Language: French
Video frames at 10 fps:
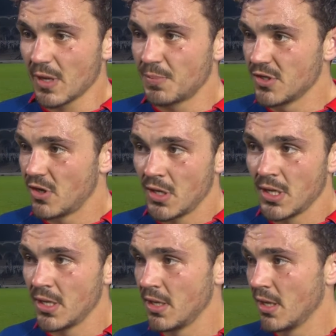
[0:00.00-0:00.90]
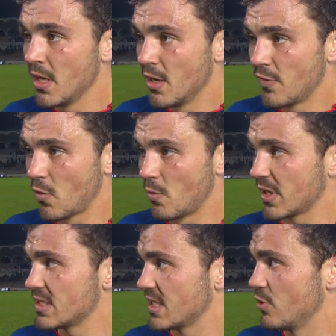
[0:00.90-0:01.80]
à Perpignan. Il faut qu'on
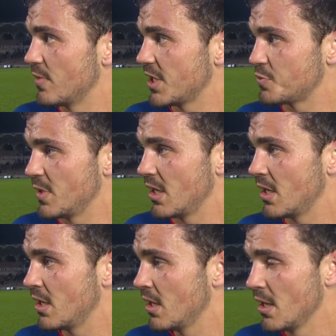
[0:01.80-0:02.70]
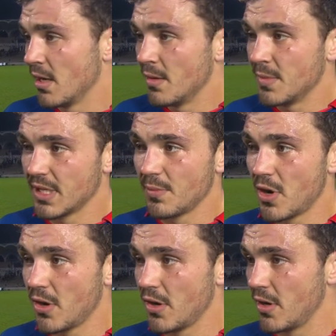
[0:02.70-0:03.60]
prenne ces deux matchs. Mais, mais
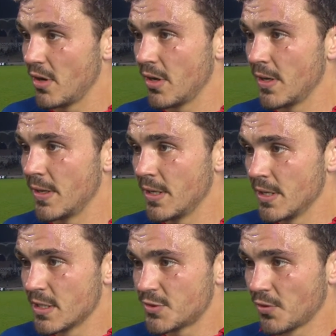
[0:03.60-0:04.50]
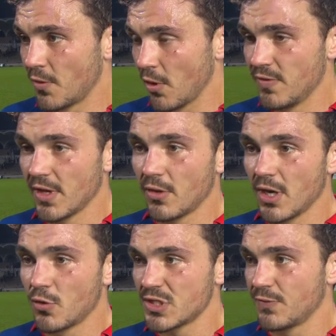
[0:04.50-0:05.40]
d'abord, euh, si on veut revenir dans
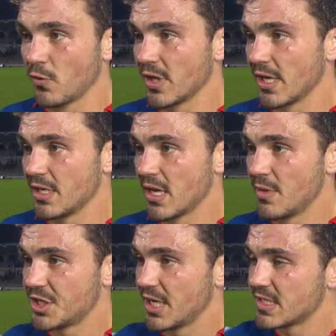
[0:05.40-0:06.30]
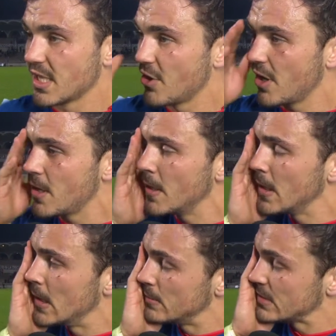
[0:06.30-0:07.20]
la course, il faut qu'on ait gagné un match à l'extérieur.
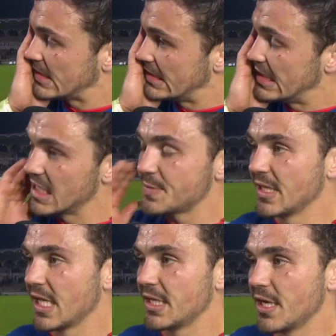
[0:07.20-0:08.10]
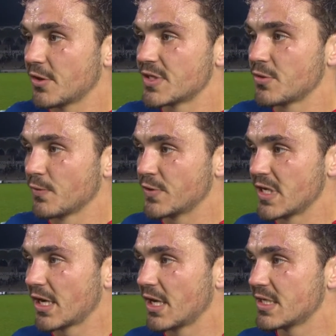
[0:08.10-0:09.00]
On s'était dit la semaine dernière que si on
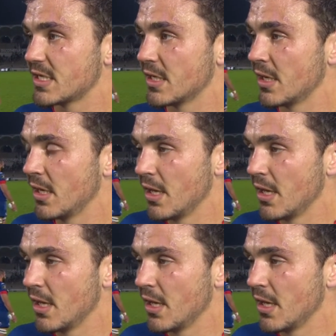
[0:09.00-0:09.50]
faisait rien ici, il